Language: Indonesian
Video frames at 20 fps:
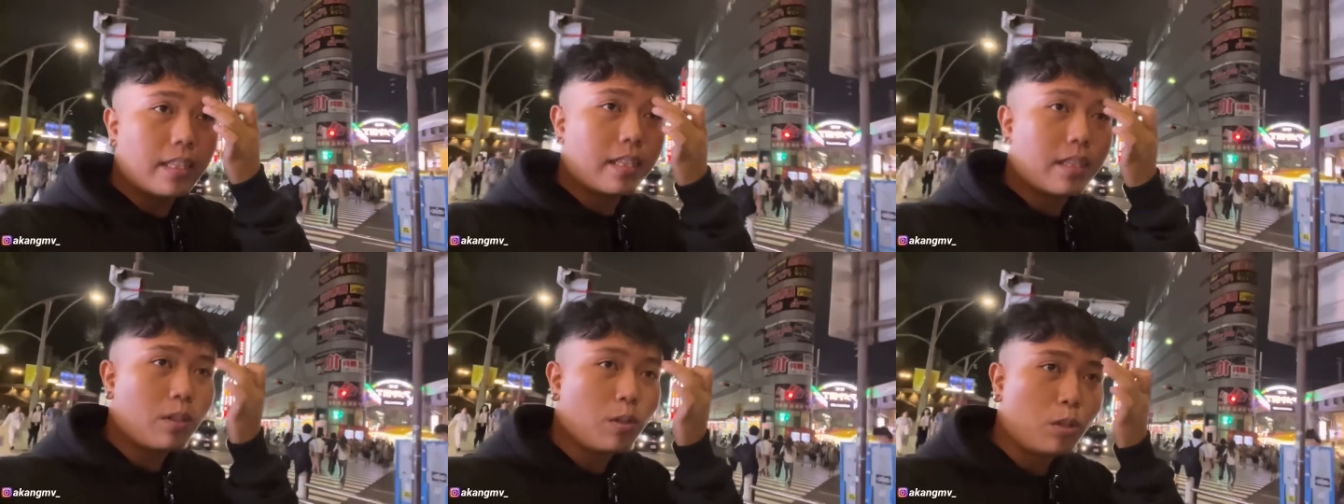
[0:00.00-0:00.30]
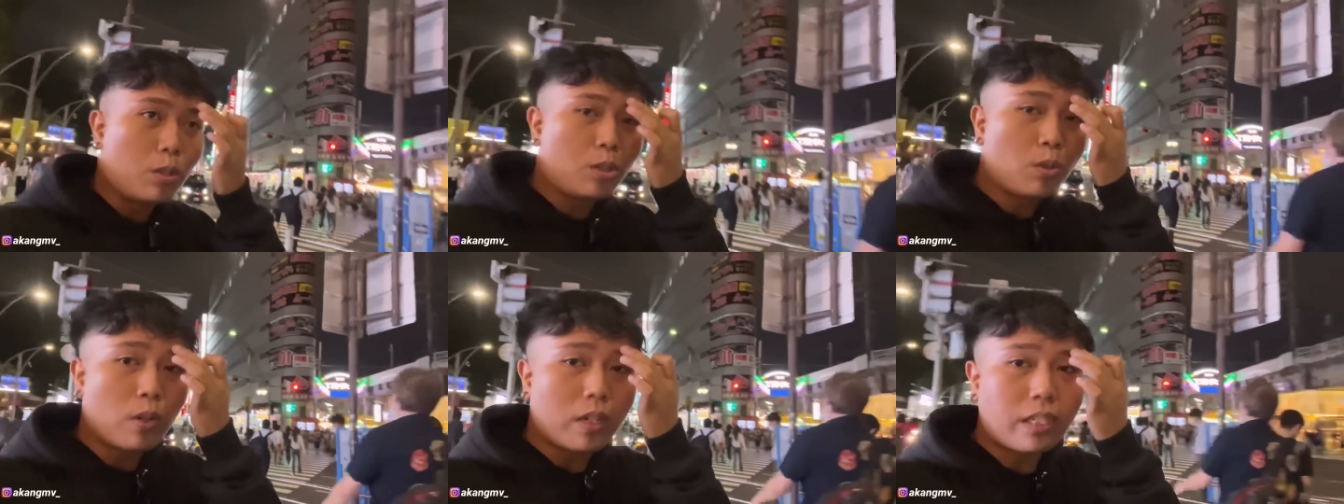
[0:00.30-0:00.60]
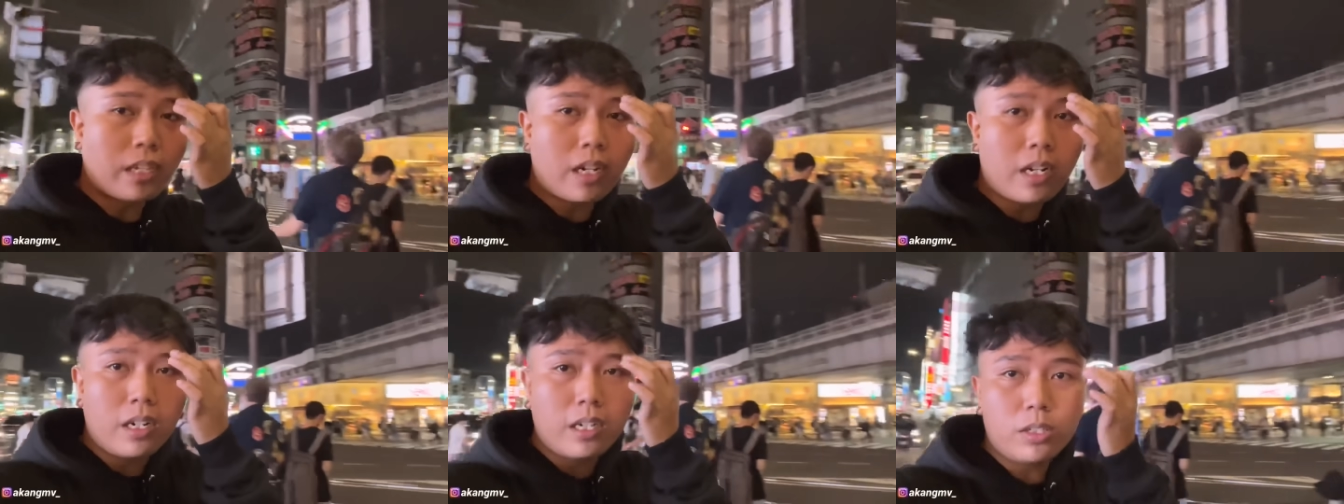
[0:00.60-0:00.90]
tuh
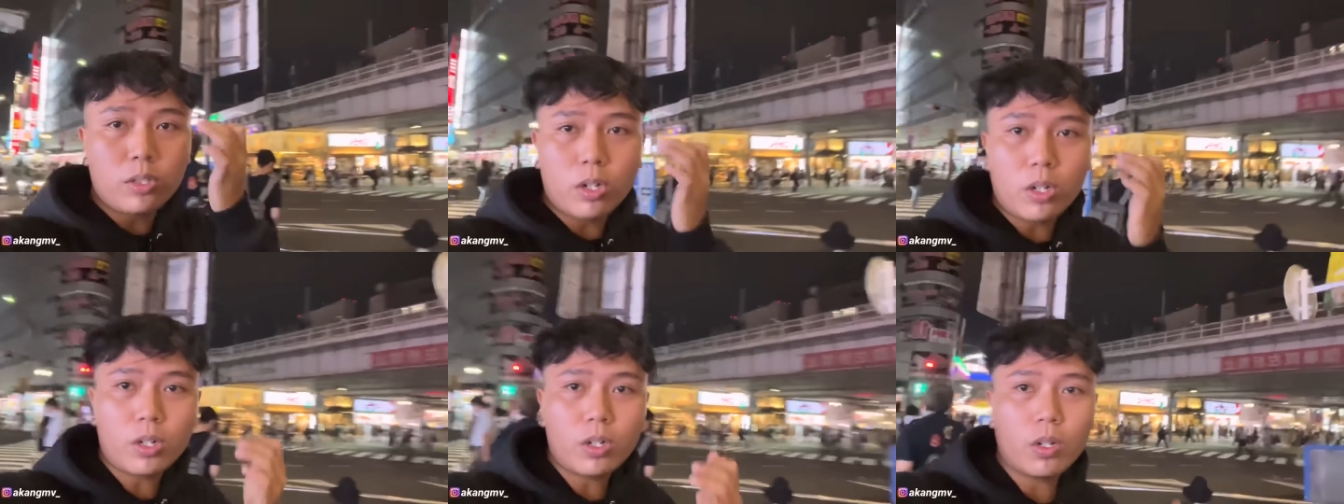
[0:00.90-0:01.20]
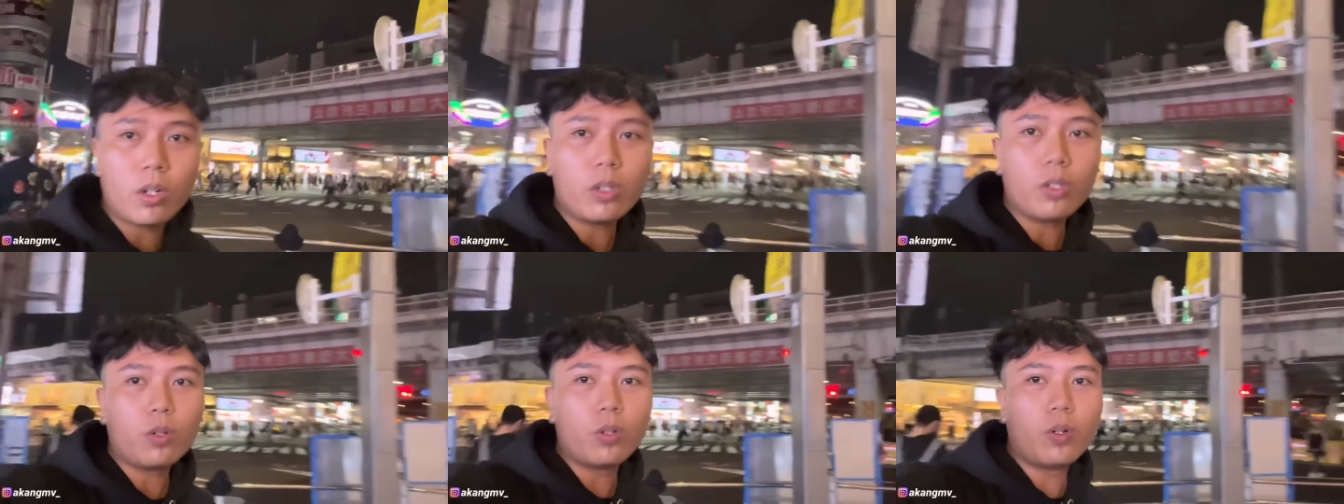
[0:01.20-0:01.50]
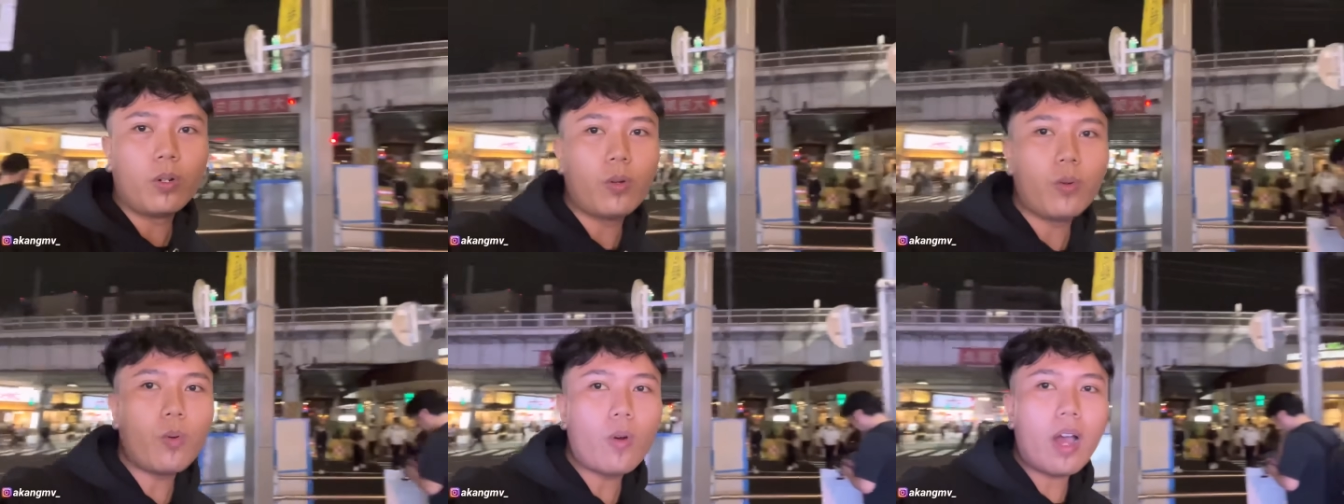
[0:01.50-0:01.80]
suasana di Jogja
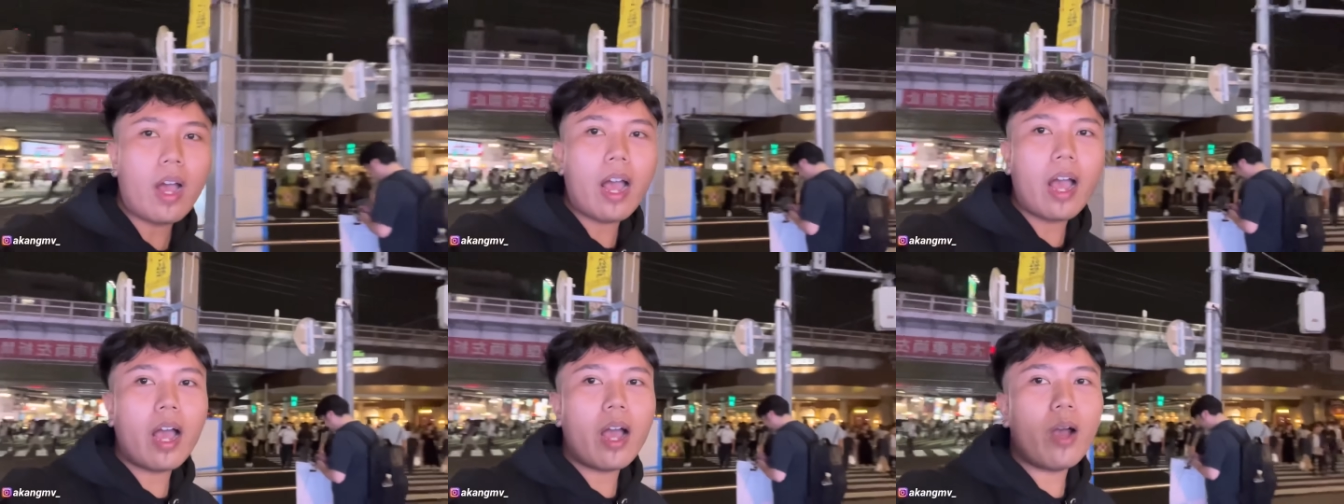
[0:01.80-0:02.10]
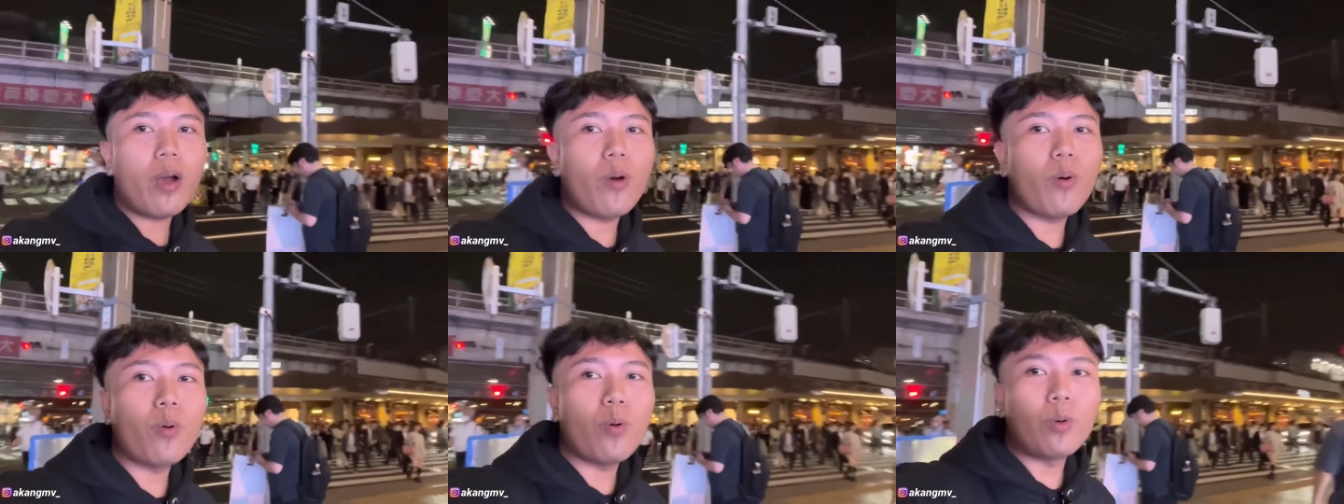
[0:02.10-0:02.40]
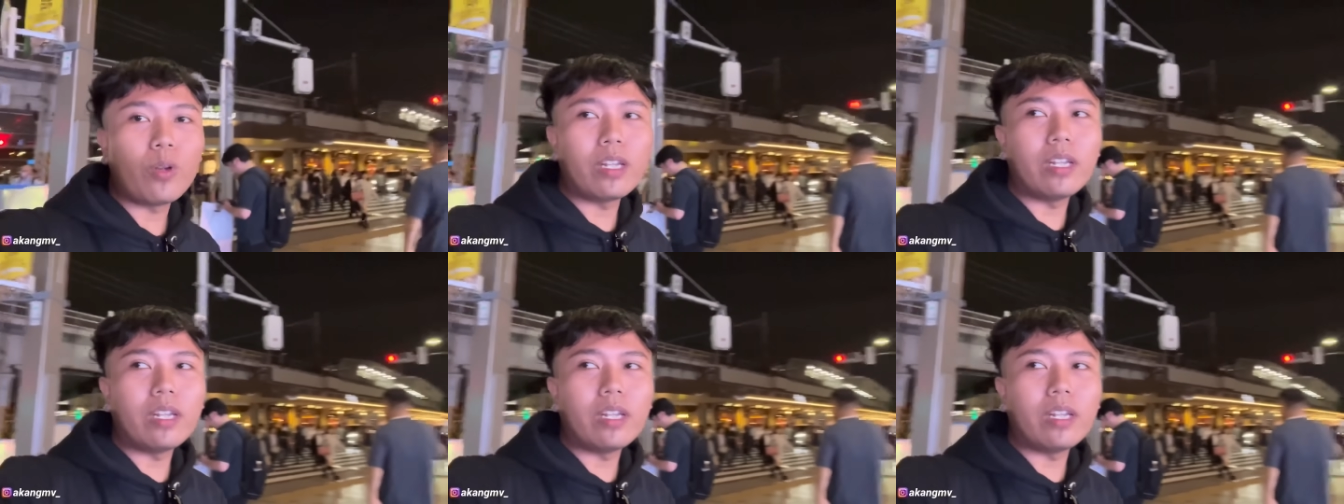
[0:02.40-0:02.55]
wow